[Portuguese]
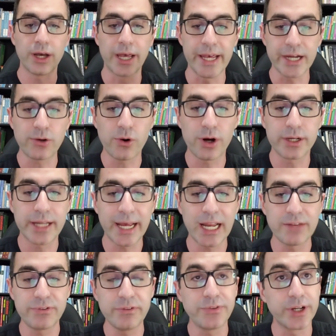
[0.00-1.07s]
recordar
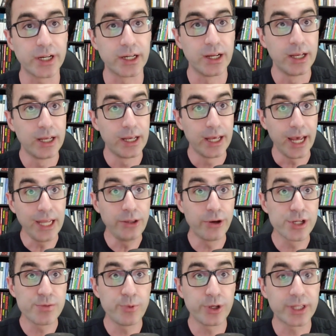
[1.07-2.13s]
é viver. Em
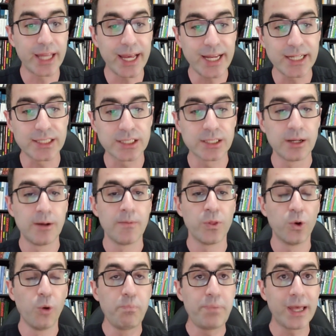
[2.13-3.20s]
2010,
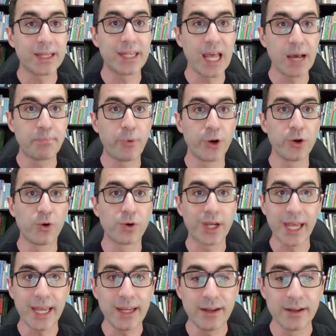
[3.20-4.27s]
o PT apoiou
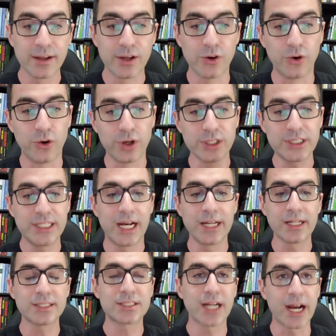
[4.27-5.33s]
quem?
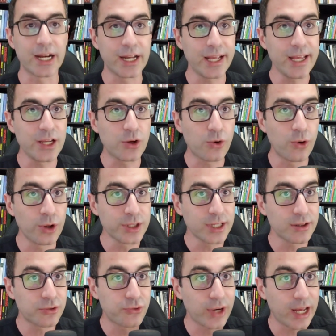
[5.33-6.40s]
Rosiana Sarney
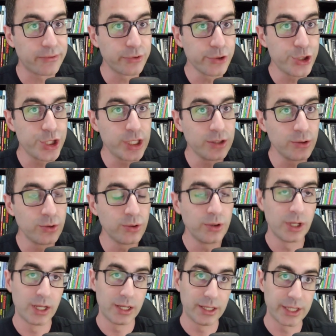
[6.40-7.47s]
contra Flávio Dino.